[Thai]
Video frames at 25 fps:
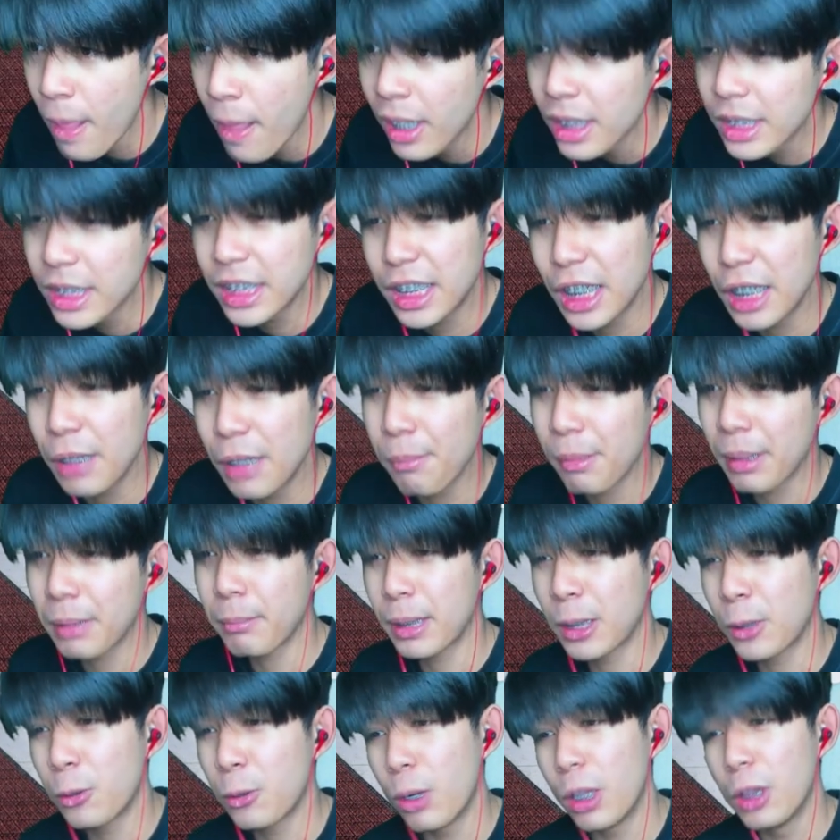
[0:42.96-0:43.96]
จริงๆมัน
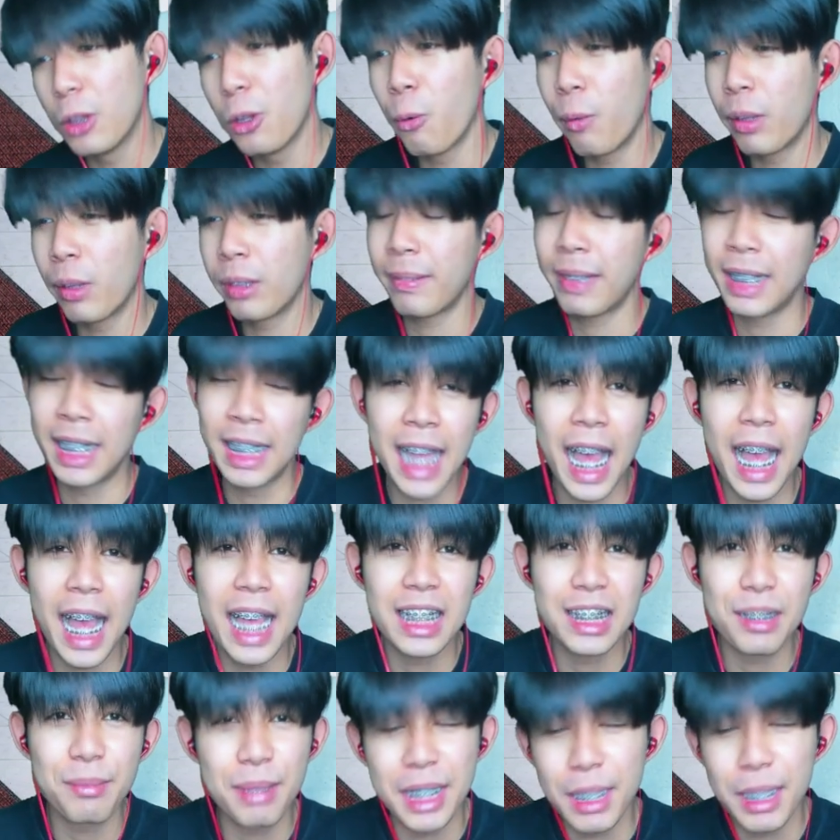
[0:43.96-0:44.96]
มันควรลงวันวาเลนไทน์
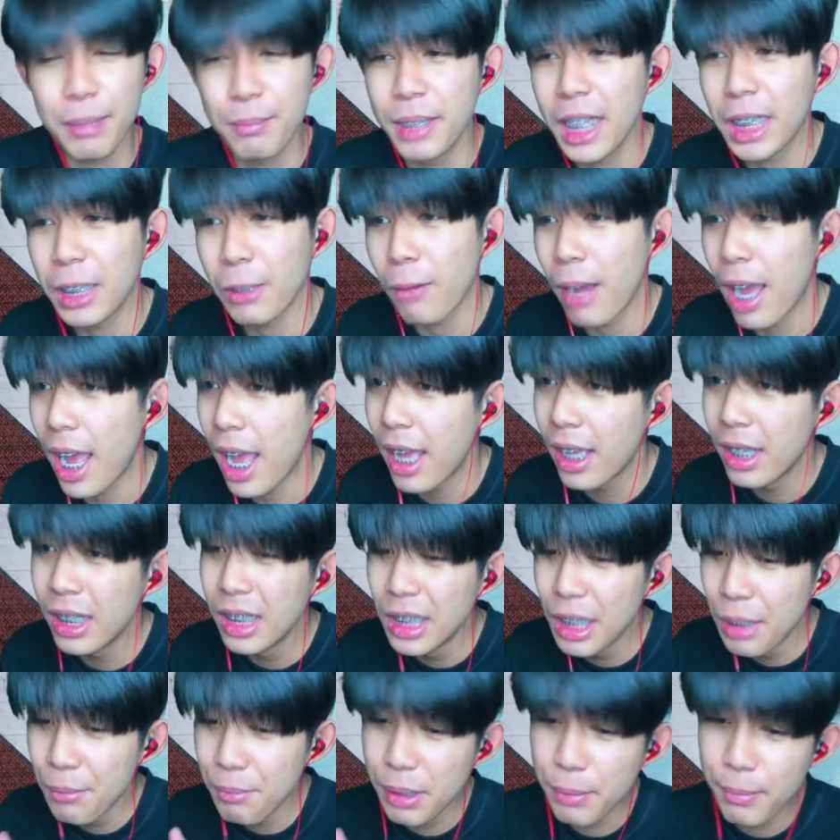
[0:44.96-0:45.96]
ใช่ไหมคลิปเนี้ยแต่ว่า
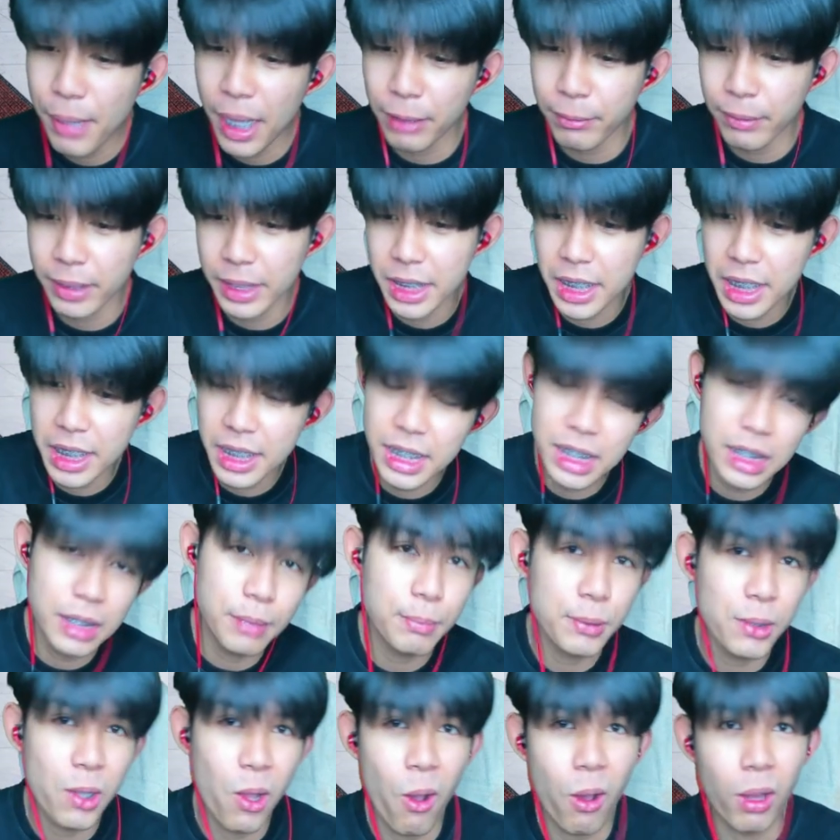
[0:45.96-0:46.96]
พี่มาอัดวันที่ยี่สิ
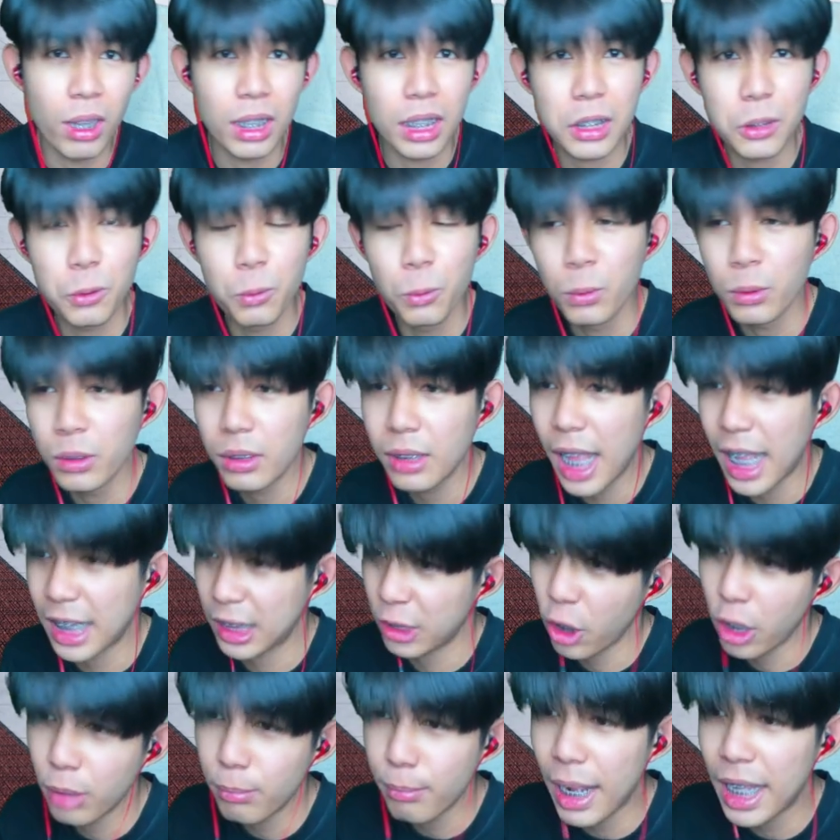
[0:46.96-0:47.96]
บสองแล้วกูอัด
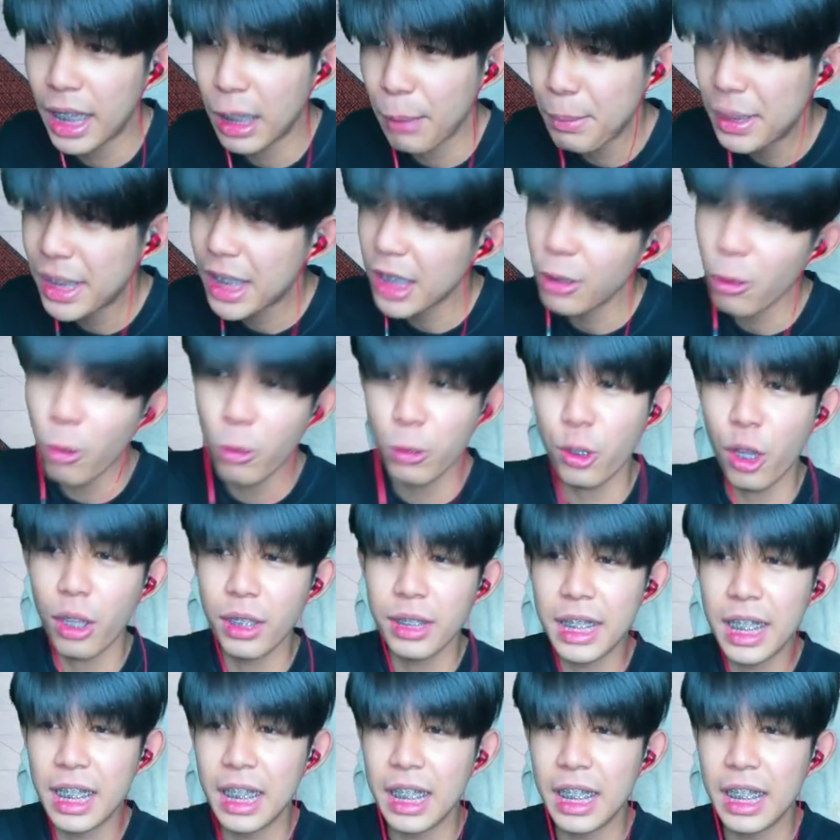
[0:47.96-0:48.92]
ตอนบ่ายแล้วพี่ก็ลงตอนเย็นเล